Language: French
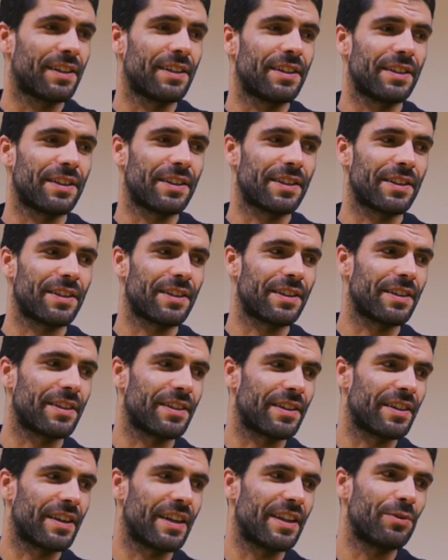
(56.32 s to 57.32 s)

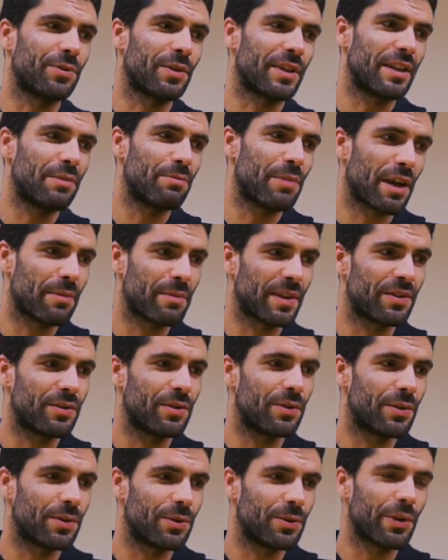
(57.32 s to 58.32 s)
et donc qui permettent
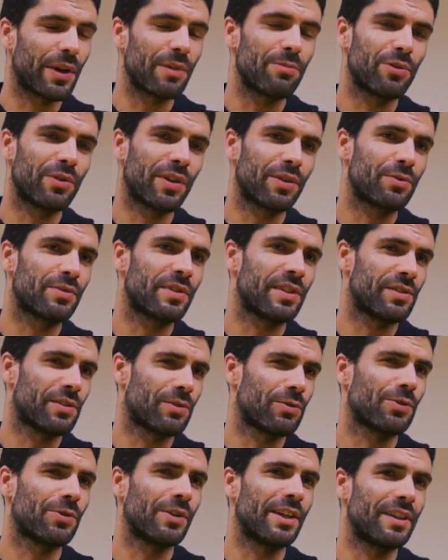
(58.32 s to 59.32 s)
de, répondre à tous ces
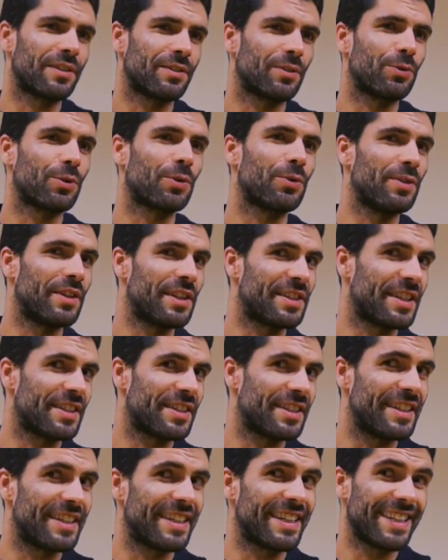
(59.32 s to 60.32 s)
enjeux-là. Donc une
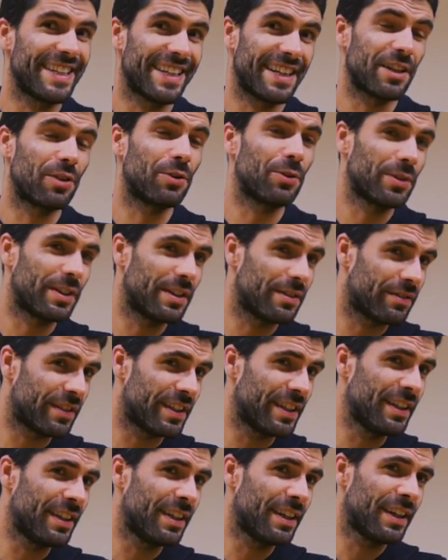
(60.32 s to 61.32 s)
nécessité et un gros
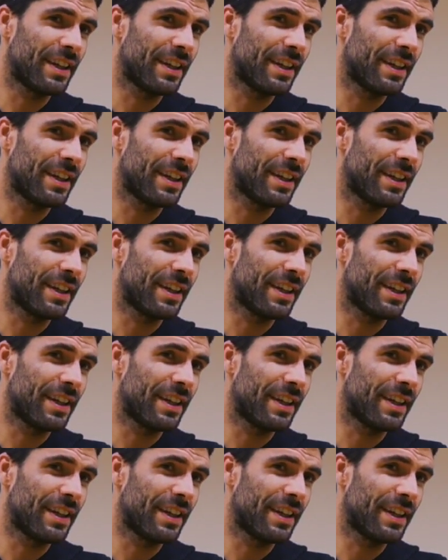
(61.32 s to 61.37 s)
défi,